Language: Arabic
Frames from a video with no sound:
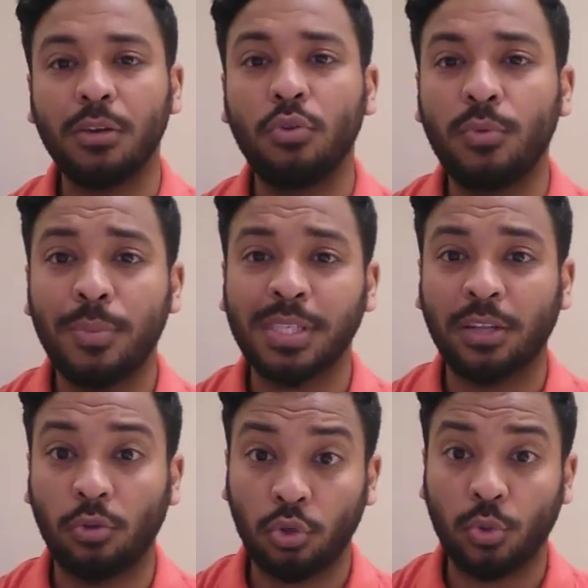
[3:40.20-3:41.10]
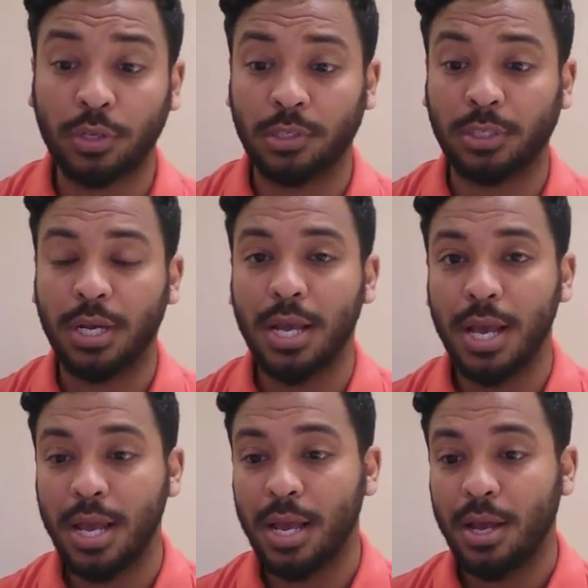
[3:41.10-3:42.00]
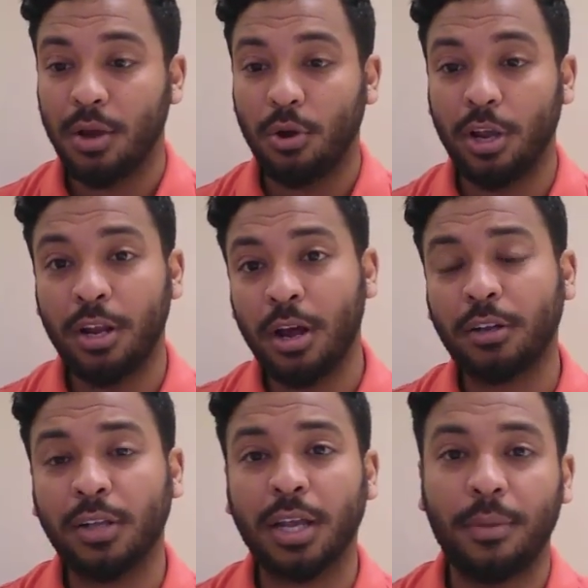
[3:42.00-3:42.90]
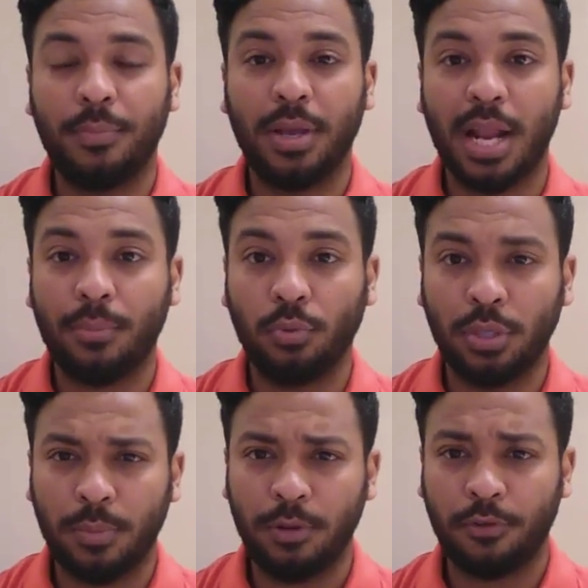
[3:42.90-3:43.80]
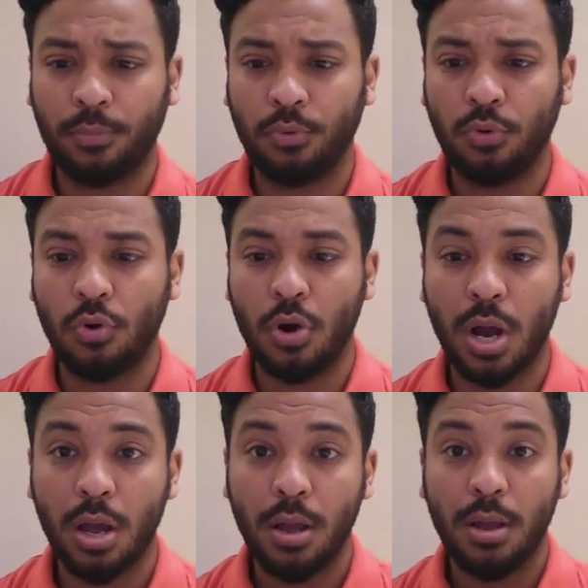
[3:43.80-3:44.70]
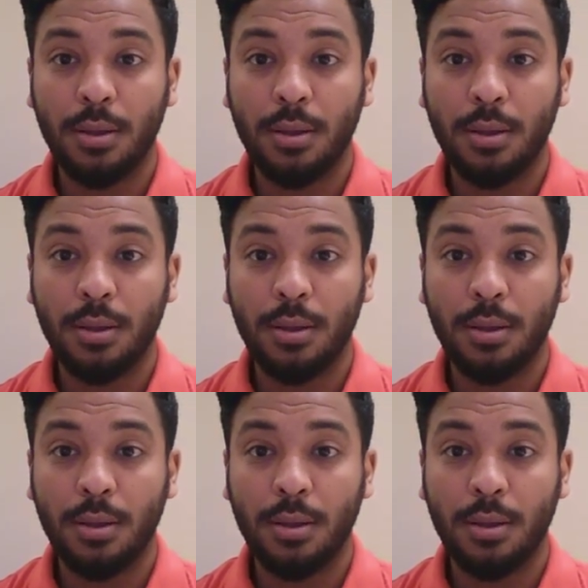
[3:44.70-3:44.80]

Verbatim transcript: الامور ما ساعدتوش وخسر النهارده كان بيلعب قدام ليفربول وهو